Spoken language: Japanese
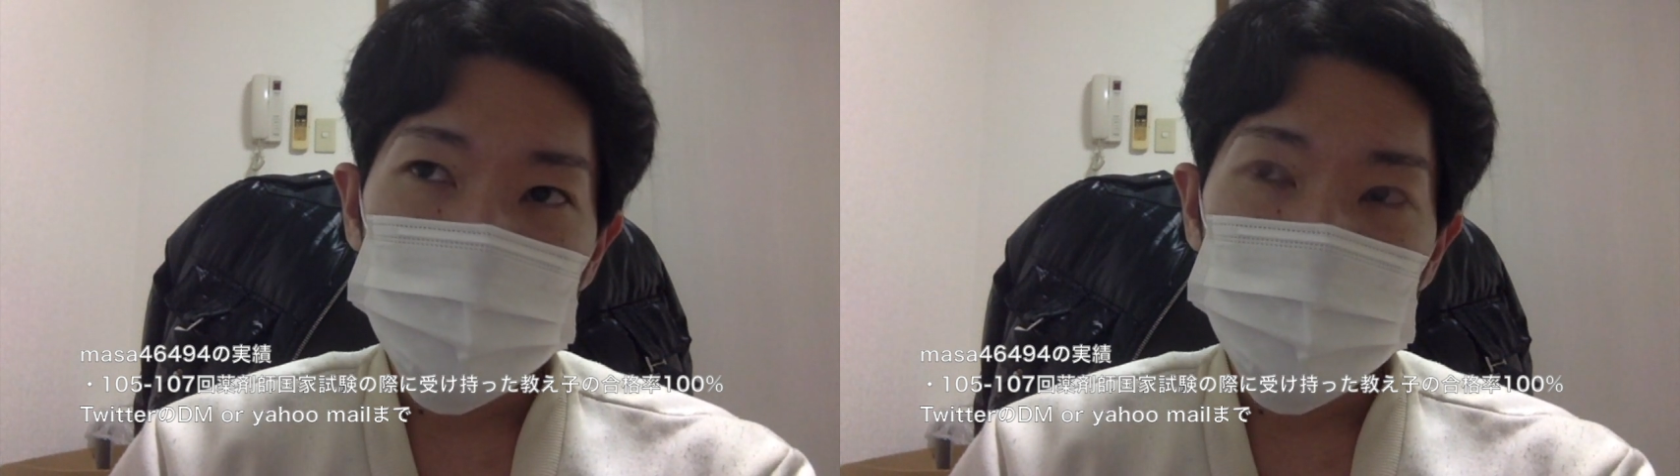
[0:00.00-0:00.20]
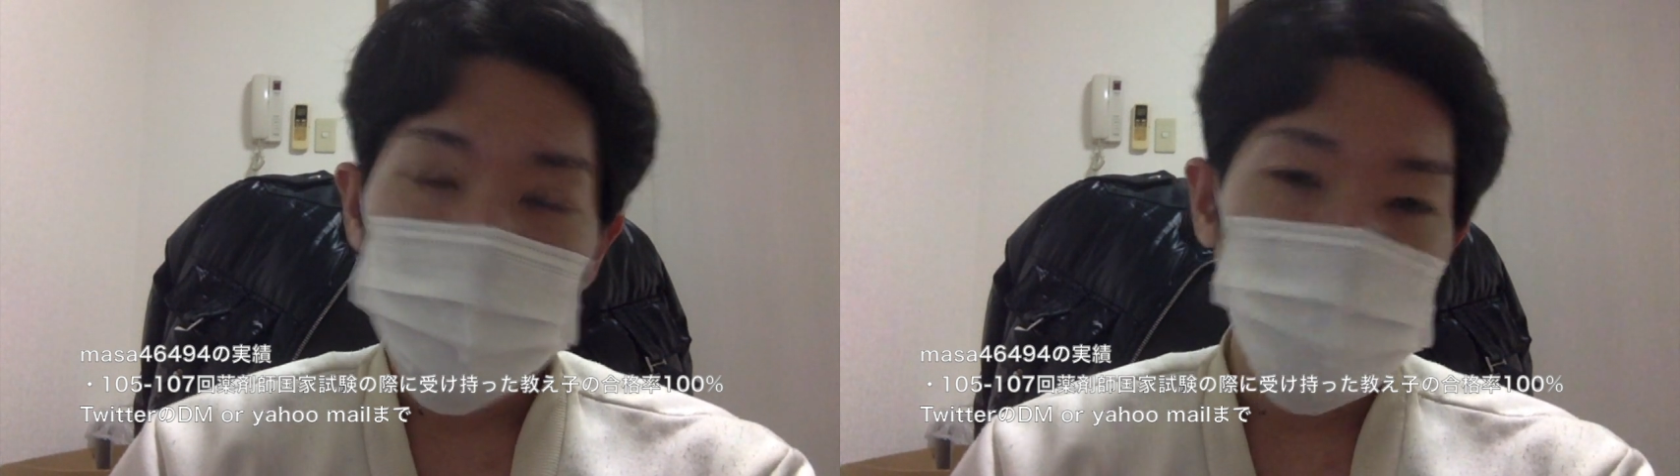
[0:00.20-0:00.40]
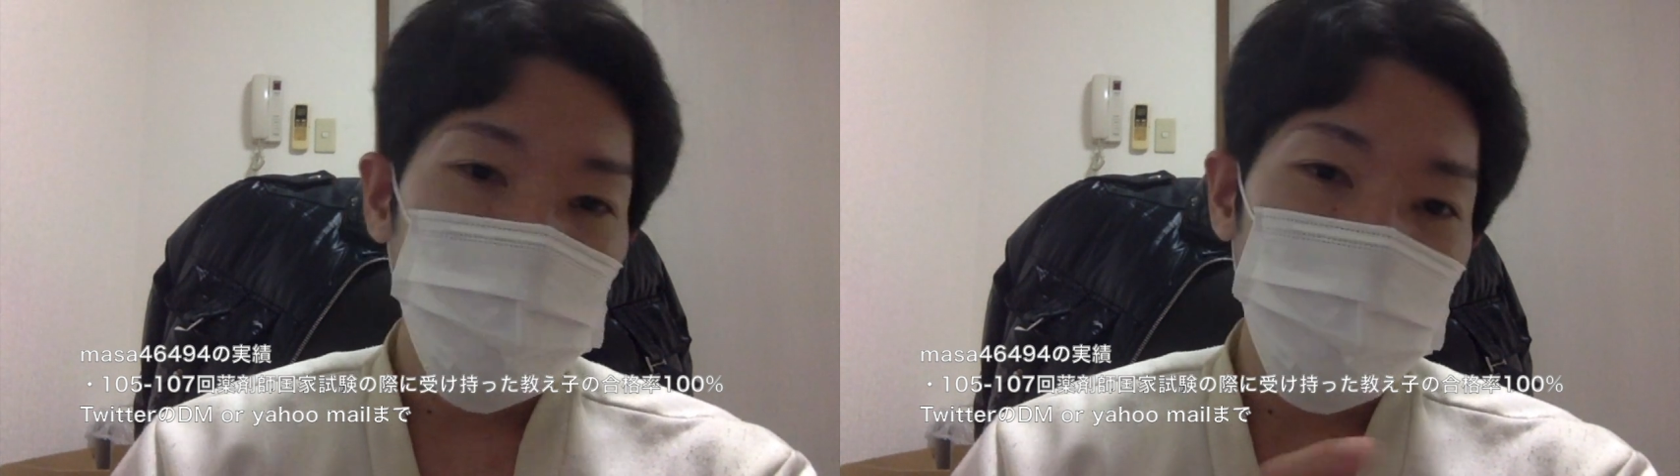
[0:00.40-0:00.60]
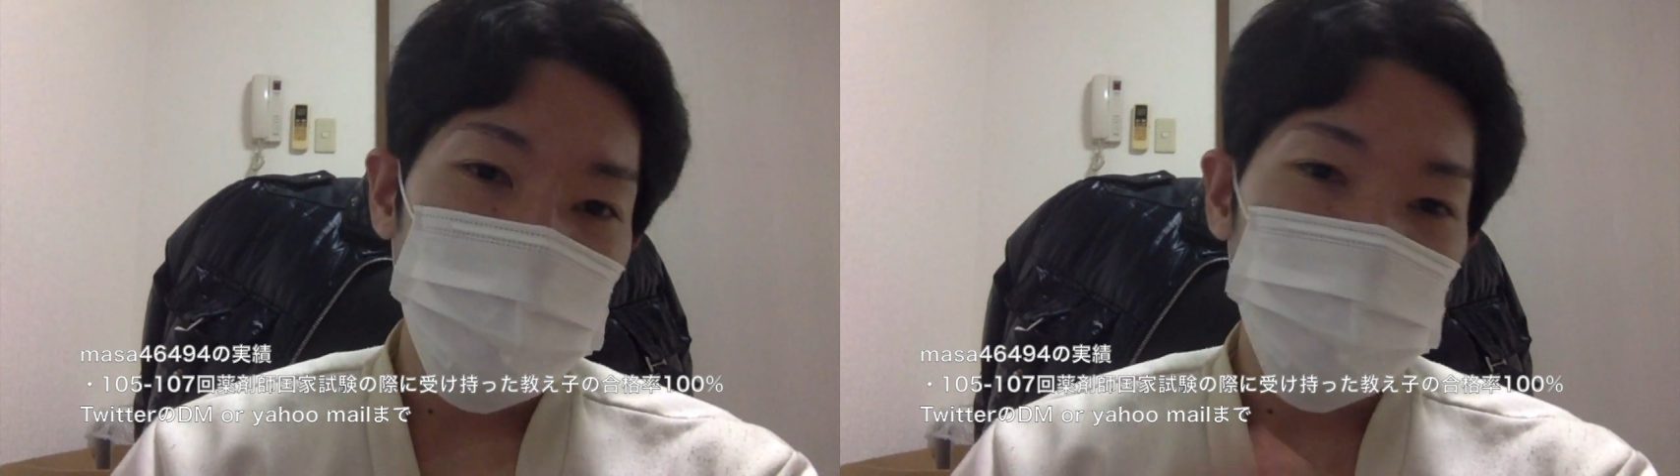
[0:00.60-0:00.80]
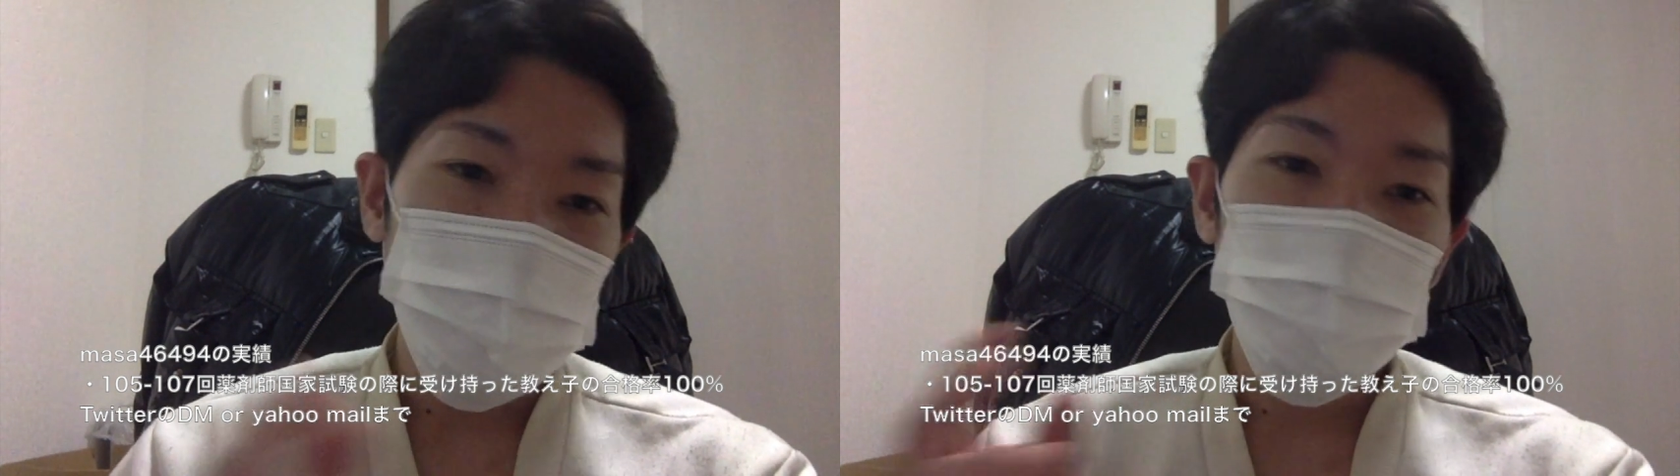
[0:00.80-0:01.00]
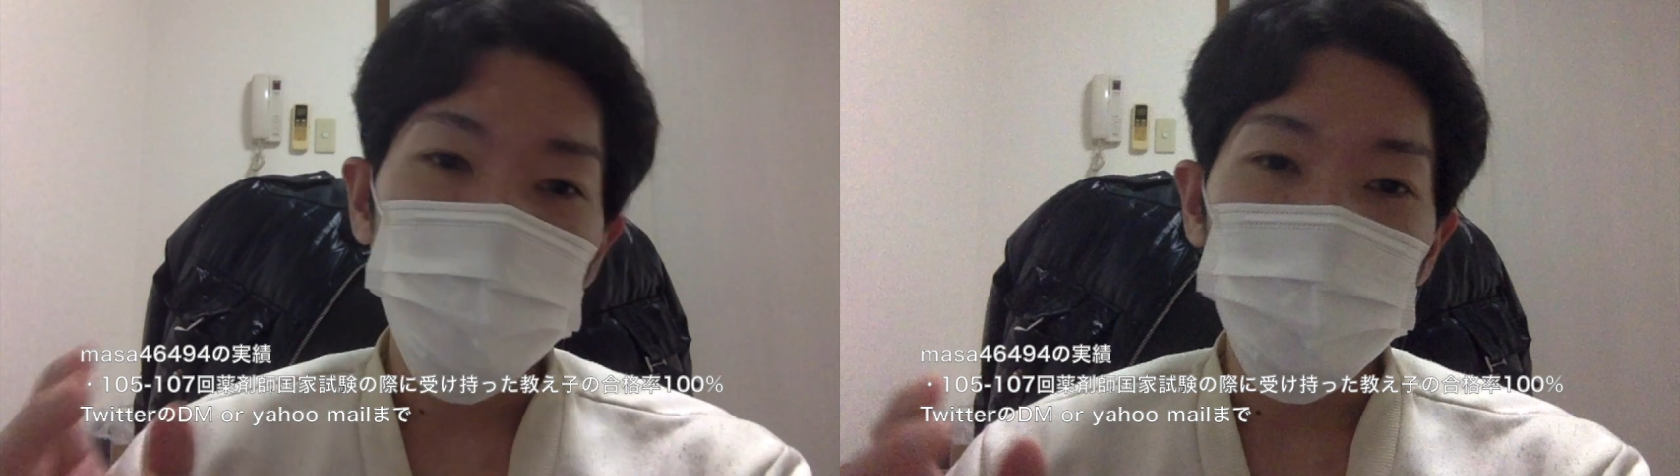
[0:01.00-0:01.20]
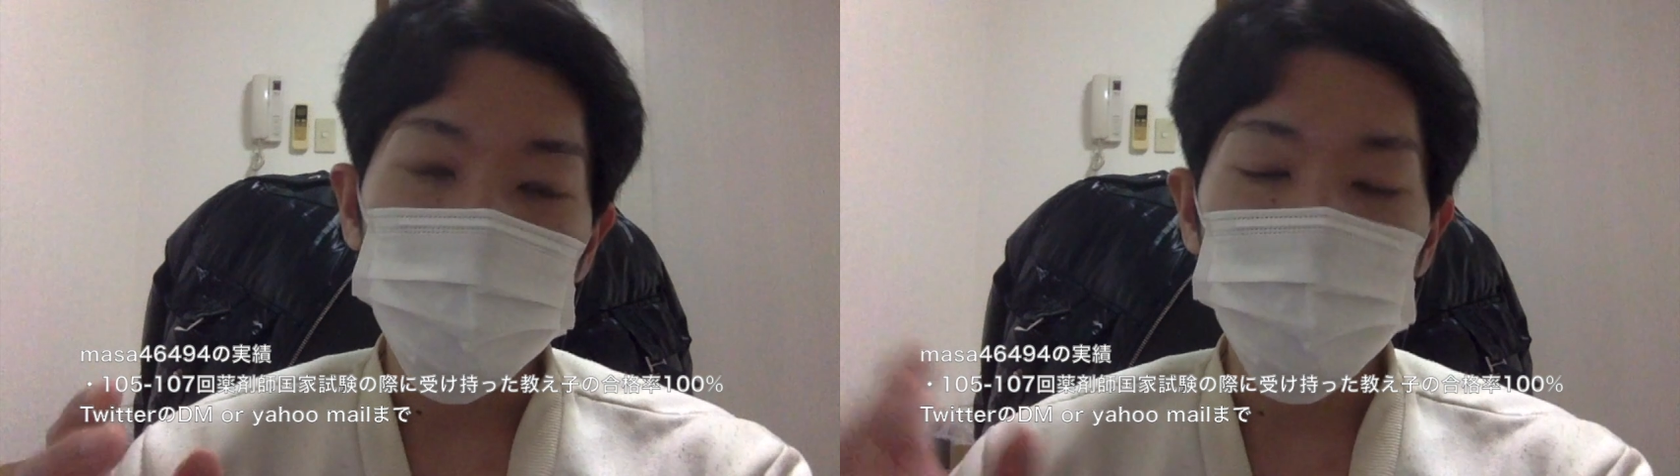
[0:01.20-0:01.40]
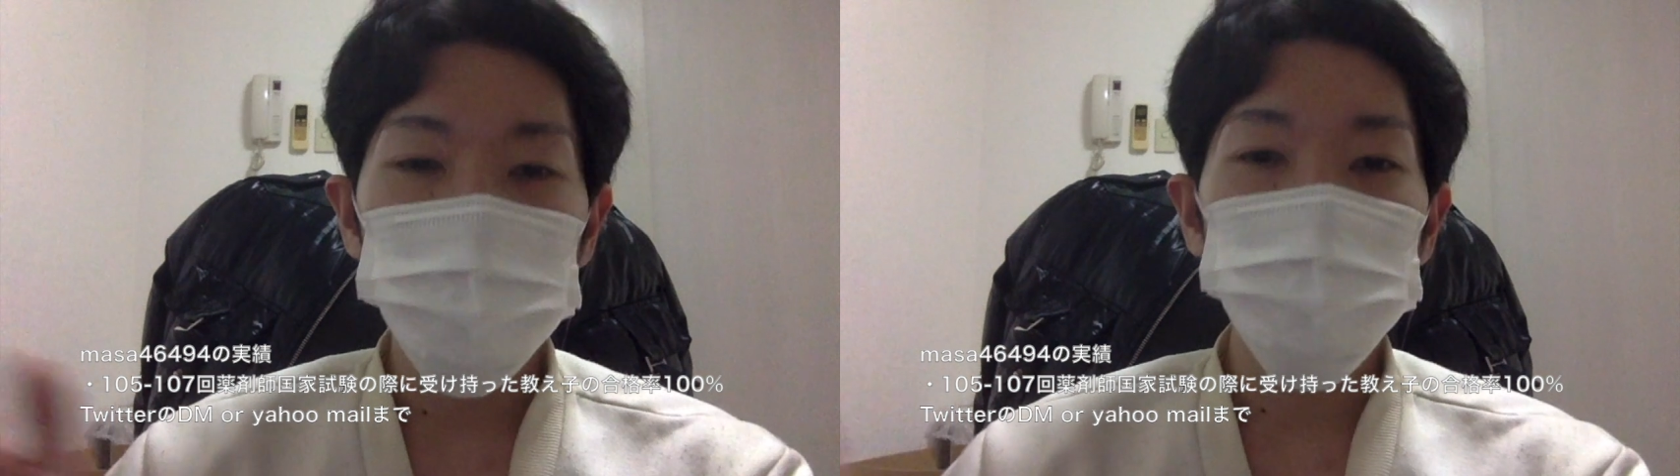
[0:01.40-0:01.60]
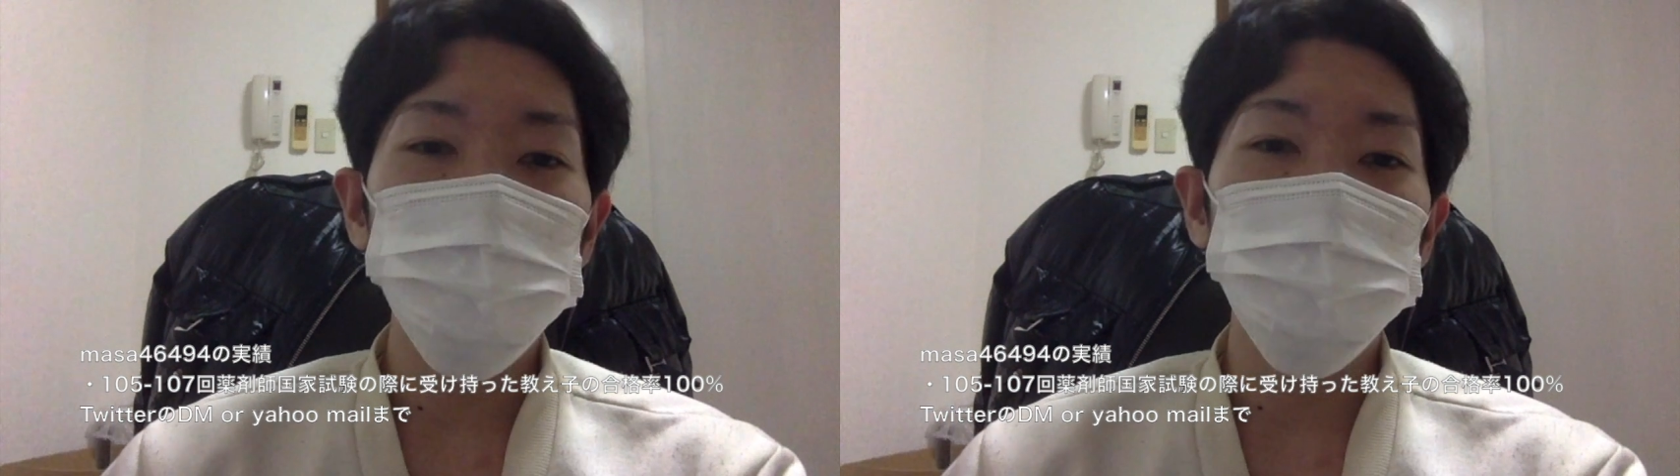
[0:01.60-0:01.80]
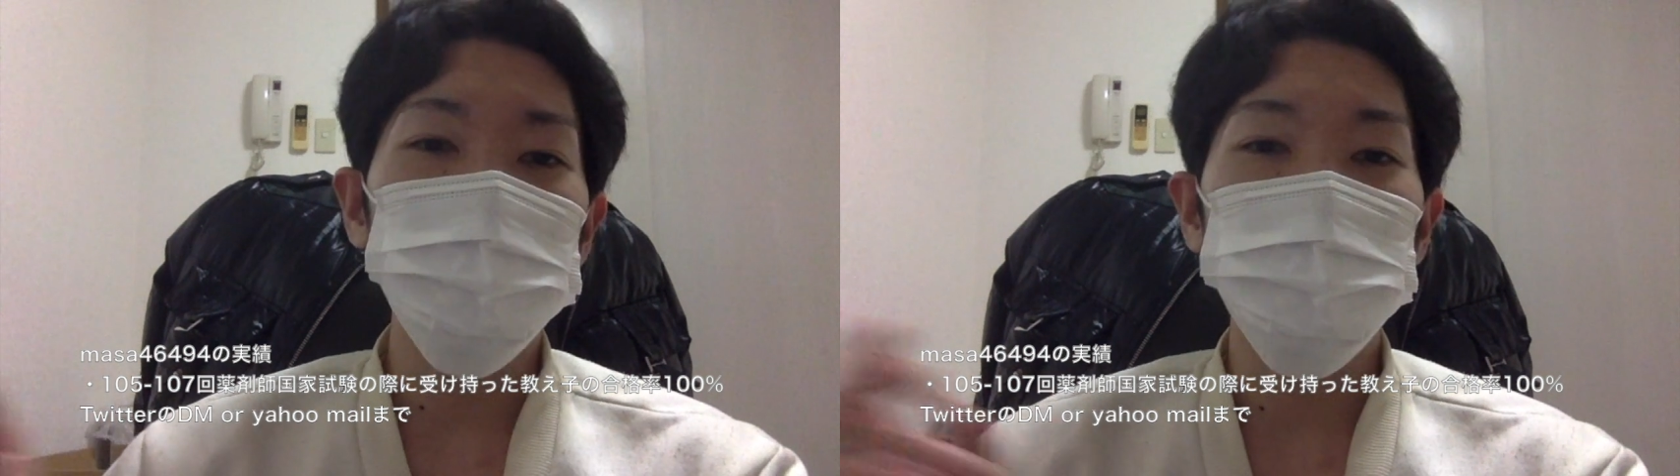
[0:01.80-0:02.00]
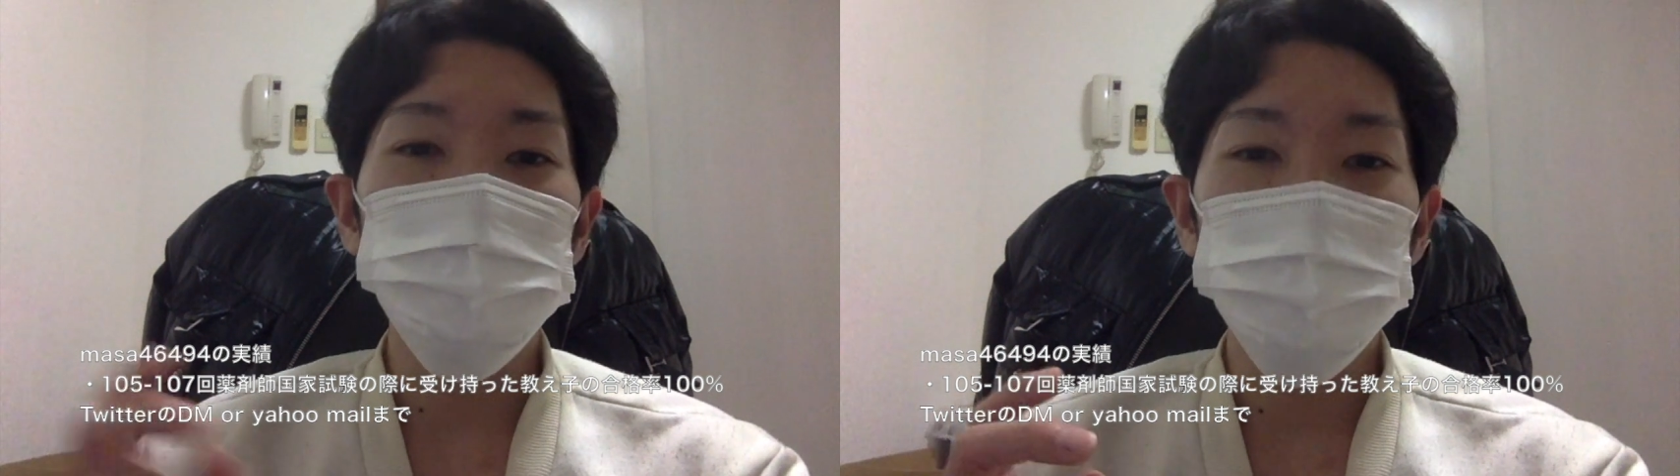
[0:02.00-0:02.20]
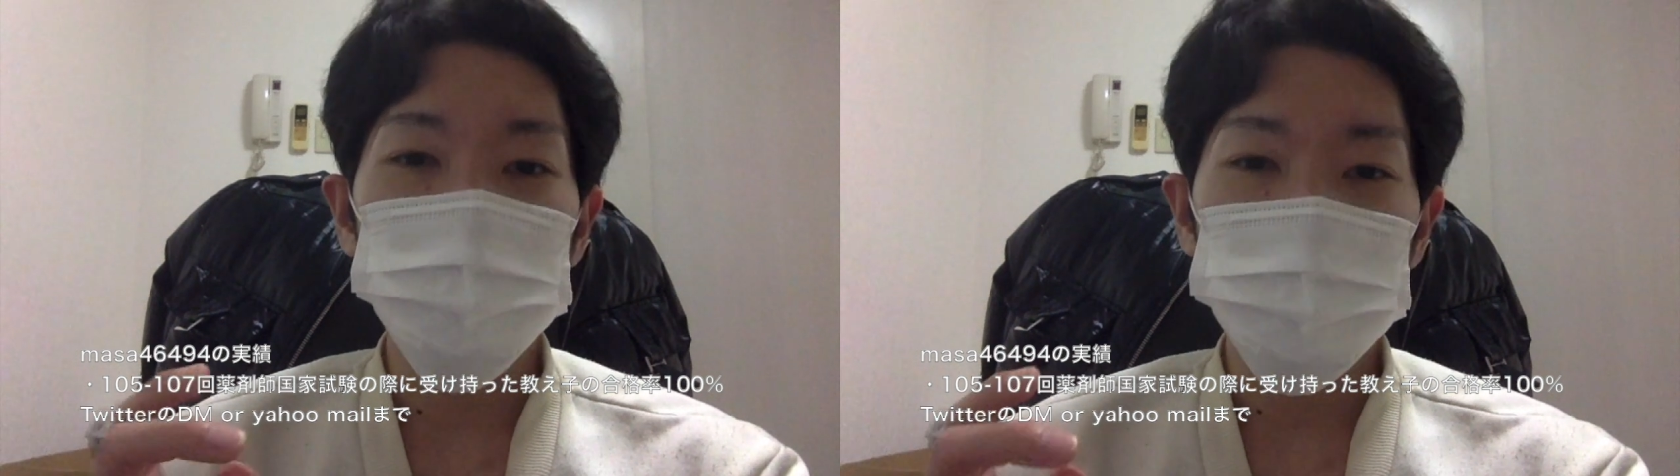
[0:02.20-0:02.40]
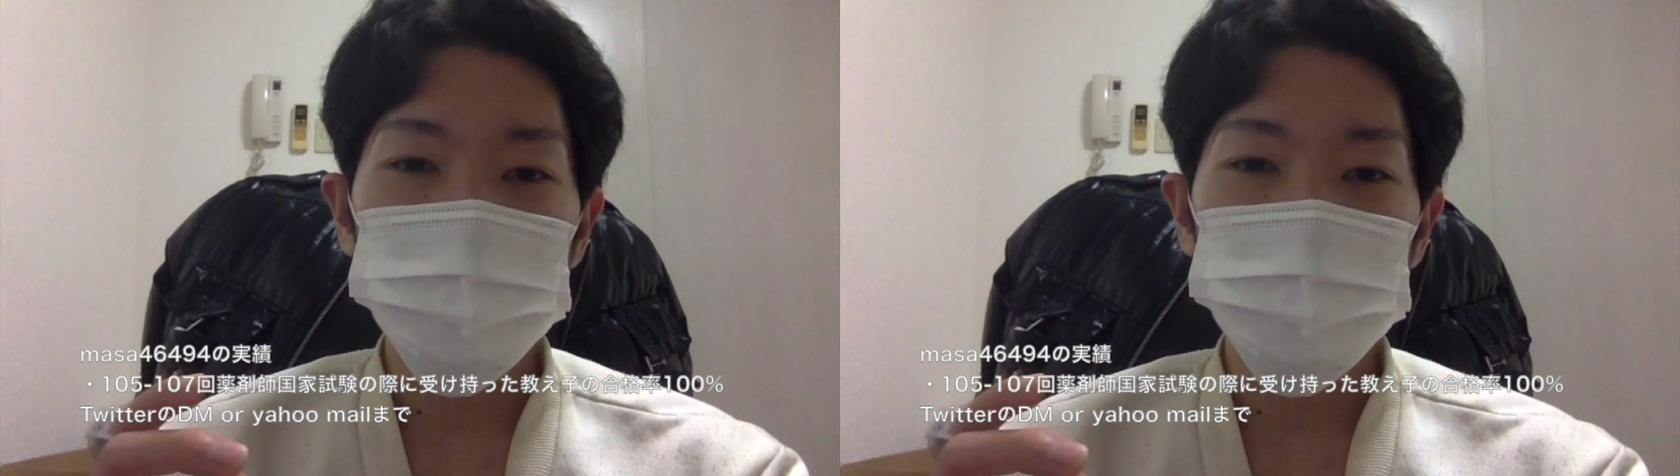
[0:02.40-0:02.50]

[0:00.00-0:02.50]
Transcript: どの勉強方法どの人に聞い